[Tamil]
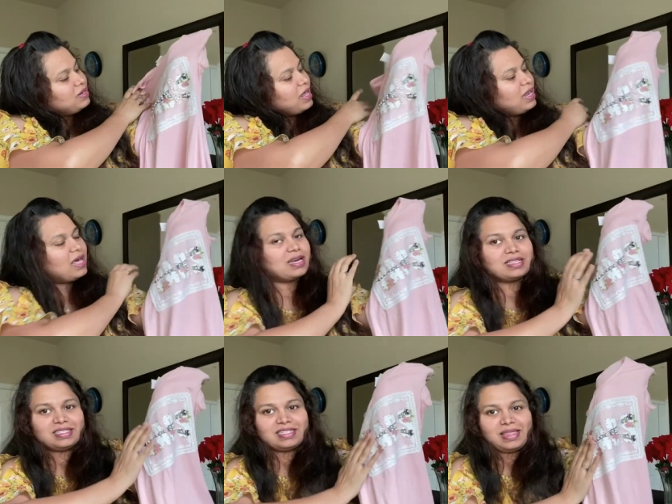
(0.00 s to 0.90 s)
நல்லா
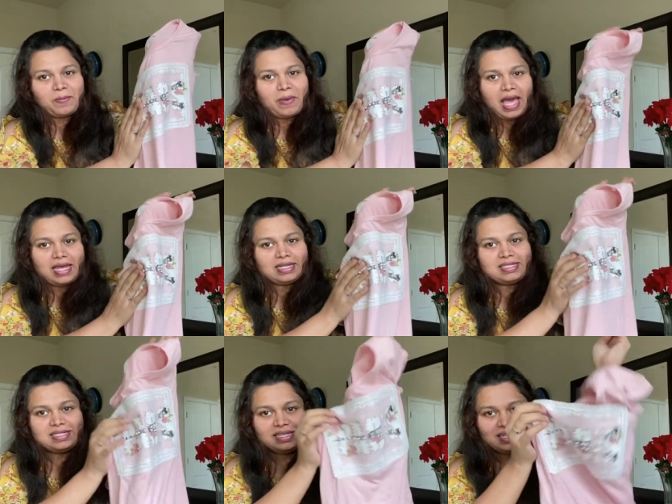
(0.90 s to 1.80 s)
இருந்துச்சு இந்த
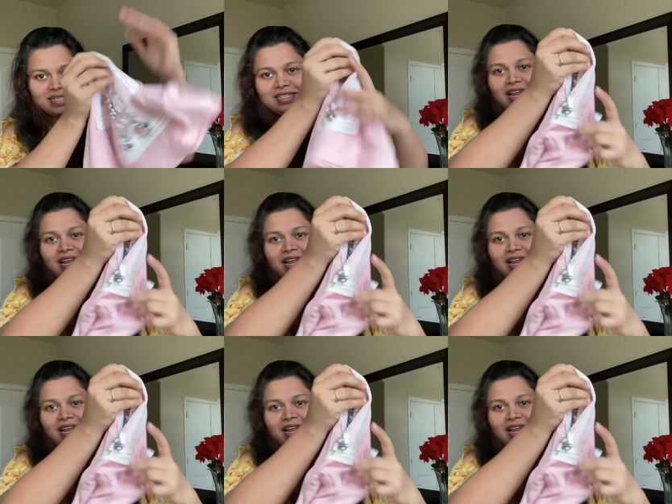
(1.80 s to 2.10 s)
பாரிஸுங்கிறது